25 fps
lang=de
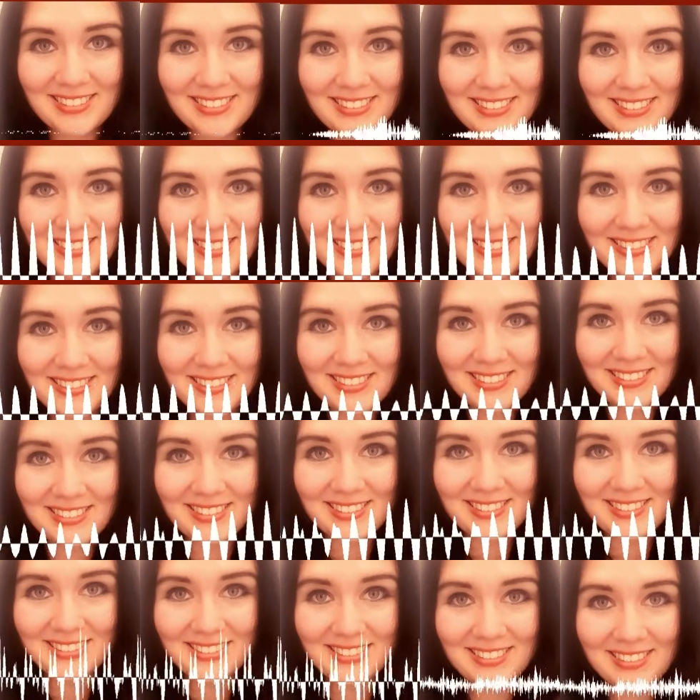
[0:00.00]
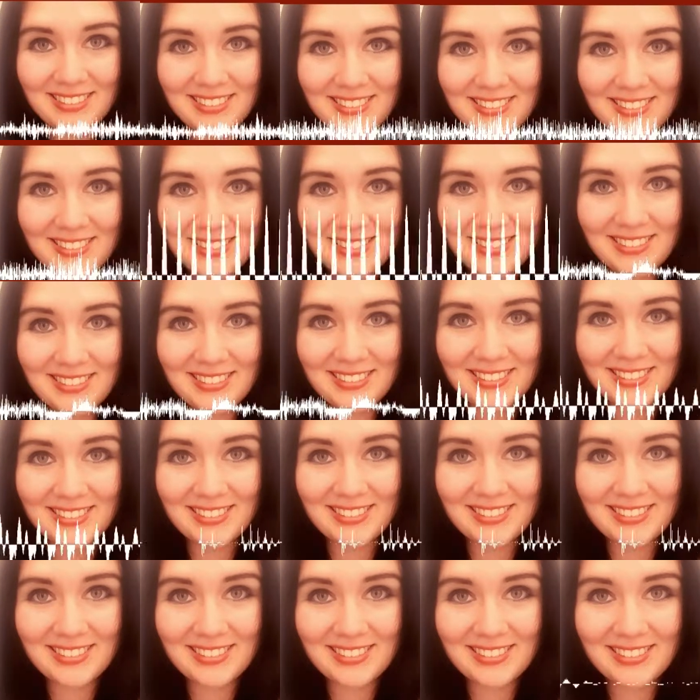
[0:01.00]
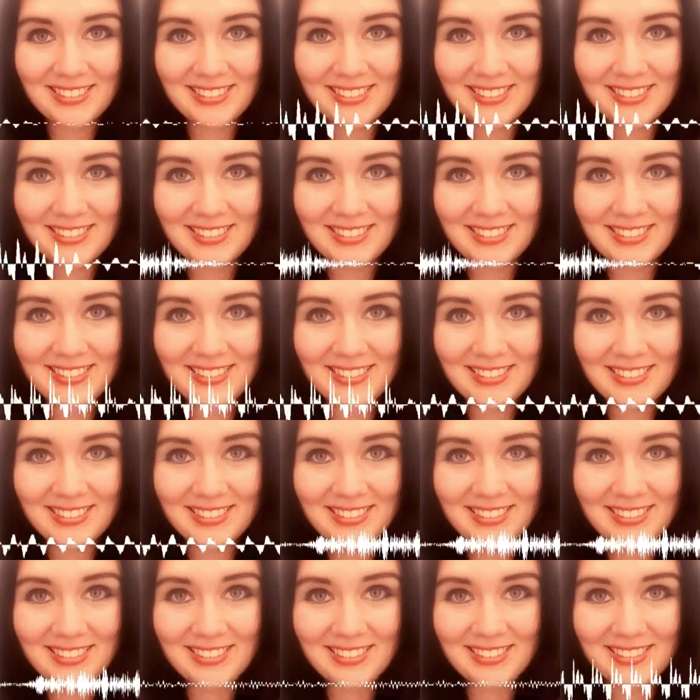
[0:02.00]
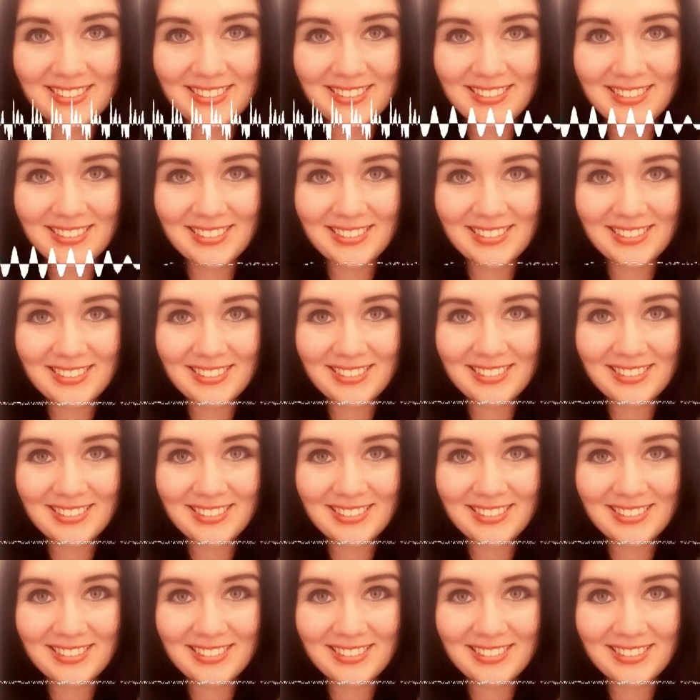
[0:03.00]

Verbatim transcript: so, ein, so eine Ästhetik bei dir zu Hause zu haben.